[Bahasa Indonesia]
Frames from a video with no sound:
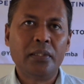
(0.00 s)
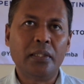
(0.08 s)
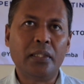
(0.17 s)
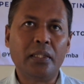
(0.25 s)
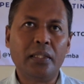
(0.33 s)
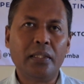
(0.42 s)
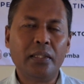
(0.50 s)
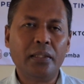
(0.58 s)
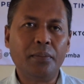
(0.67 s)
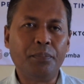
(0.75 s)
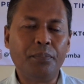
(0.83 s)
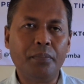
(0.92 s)
Eh,
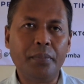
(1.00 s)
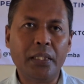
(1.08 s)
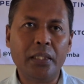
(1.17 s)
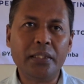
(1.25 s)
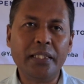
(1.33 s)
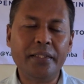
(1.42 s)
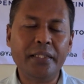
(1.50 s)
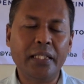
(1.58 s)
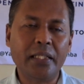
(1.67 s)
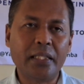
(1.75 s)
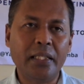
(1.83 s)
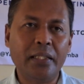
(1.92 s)

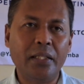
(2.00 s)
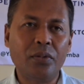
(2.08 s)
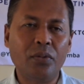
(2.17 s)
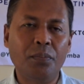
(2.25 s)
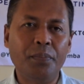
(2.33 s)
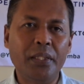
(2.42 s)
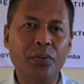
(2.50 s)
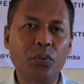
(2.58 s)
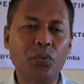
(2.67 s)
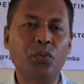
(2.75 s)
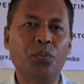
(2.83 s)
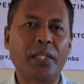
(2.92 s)
menyediakan atau
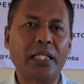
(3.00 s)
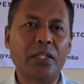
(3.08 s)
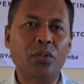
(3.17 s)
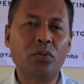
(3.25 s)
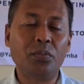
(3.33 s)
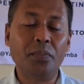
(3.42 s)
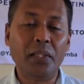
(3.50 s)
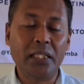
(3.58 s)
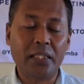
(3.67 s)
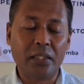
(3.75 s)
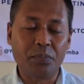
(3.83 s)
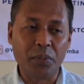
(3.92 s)
mendukung mereka untuk
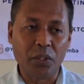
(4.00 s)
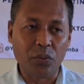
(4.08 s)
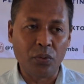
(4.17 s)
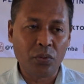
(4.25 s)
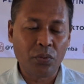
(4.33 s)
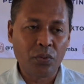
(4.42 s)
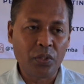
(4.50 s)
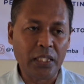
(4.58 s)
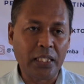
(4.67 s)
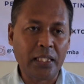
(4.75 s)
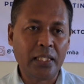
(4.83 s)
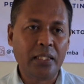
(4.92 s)
memiliki admindo,
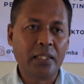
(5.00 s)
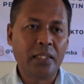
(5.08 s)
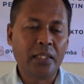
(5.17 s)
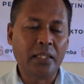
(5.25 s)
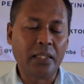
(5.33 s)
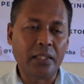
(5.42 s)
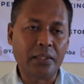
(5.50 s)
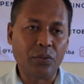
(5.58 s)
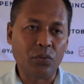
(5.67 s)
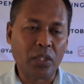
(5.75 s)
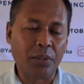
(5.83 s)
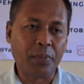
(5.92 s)
ya,
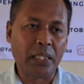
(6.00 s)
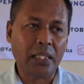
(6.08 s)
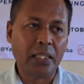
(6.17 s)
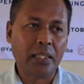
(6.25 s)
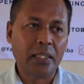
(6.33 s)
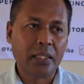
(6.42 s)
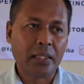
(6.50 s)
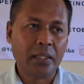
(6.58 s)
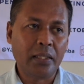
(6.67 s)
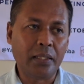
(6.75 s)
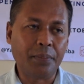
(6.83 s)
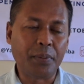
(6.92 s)
terutama
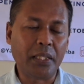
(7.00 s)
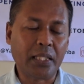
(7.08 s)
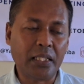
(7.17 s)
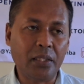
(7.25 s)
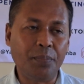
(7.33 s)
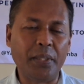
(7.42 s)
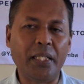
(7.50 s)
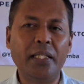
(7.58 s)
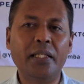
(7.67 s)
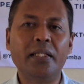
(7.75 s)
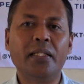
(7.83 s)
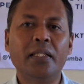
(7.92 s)
KTP,
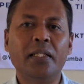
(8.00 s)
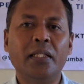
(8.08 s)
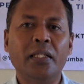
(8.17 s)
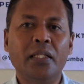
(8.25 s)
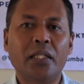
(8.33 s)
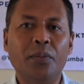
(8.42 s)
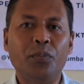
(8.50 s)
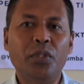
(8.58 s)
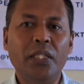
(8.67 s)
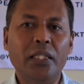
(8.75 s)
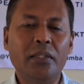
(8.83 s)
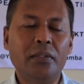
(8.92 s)

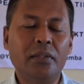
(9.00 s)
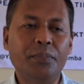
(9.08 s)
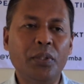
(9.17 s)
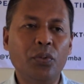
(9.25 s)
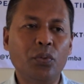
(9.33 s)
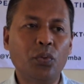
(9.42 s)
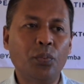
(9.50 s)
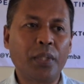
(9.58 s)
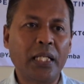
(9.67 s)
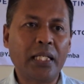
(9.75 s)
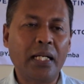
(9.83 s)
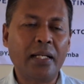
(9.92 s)
kemudian mendukung
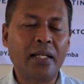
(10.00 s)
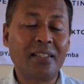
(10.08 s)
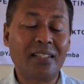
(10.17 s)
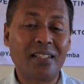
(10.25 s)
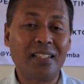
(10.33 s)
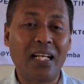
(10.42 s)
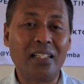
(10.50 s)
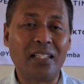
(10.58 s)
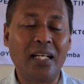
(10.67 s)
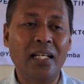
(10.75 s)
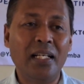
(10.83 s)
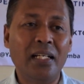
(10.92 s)
mereka agar
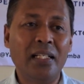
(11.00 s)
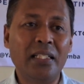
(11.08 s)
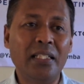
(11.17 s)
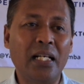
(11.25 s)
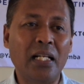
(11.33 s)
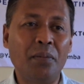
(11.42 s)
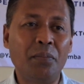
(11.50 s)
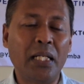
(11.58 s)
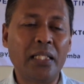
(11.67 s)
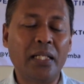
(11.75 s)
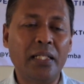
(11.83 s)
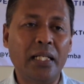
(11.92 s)
terdata di dalam
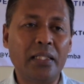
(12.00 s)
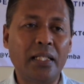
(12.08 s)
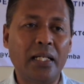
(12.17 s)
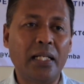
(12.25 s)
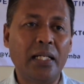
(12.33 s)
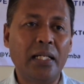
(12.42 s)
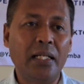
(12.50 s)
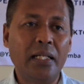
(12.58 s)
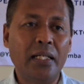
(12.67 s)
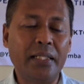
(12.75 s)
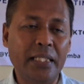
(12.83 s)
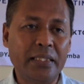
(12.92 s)
data-data
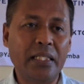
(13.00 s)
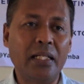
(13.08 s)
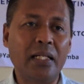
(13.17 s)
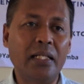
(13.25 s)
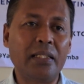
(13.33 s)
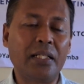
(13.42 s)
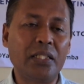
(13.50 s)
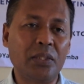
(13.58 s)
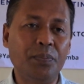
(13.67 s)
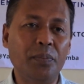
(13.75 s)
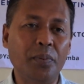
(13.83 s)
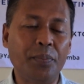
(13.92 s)
desa dan data
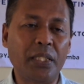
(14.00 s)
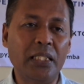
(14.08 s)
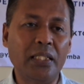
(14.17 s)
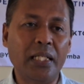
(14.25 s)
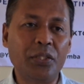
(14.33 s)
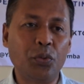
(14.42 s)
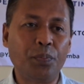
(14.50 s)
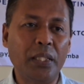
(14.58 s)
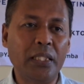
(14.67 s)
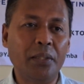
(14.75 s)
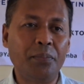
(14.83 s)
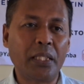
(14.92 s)
resmi pemerintah
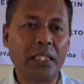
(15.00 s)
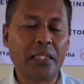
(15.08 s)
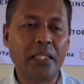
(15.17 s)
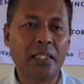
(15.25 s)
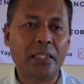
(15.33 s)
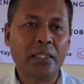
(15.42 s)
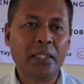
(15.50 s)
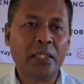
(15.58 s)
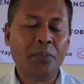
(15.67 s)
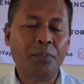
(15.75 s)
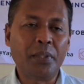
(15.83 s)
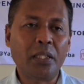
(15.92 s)
supaya mereka
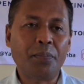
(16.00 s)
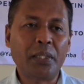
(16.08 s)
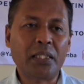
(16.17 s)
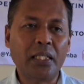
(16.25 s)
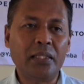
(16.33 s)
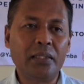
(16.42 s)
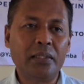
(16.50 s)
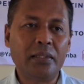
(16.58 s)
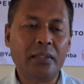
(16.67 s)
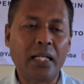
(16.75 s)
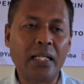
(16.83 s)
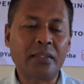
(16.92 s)
mendapatkan
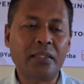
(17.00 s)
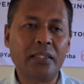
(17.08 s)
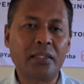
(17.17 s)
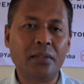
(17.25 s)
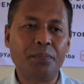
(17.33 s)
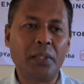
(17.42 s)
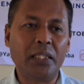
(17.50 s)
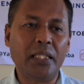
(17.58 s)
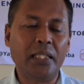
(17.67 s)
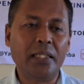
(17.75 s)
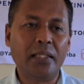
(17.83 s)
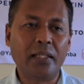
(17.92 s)
akses
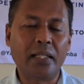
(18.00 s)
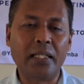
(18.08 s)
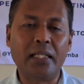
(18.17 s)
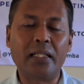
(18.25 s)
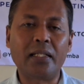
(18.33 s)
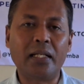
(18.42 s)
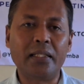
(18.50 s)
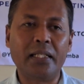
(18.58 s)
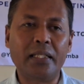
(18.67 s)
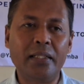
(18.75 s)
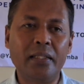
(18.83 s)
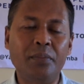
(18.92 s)
kepada
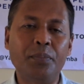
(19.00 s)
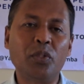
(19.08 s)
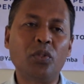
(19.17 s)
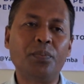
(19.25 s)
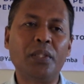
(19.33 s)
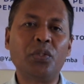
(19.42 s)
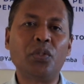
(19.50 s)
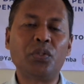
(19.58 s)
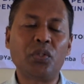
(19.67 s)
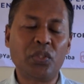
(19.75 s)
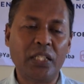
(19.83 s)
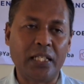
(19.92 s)
layanan-layanan dan bantuan-bantuan
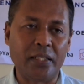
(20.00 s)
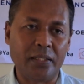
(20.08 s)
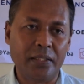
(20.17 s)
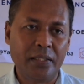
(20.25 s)
sosial.